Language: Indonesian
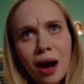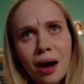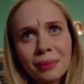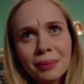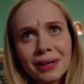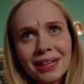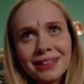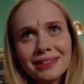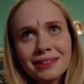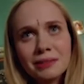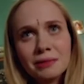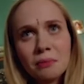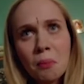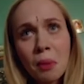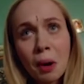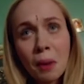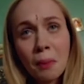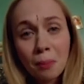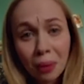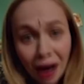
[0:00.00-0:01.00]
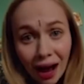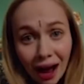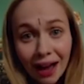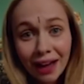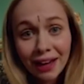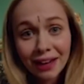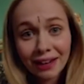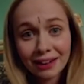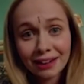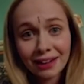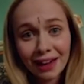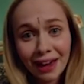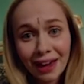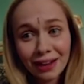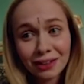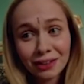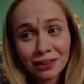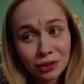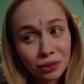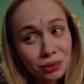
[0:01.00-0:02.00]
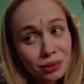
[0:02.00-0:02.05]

Rasis reviewin dulu buat kamu series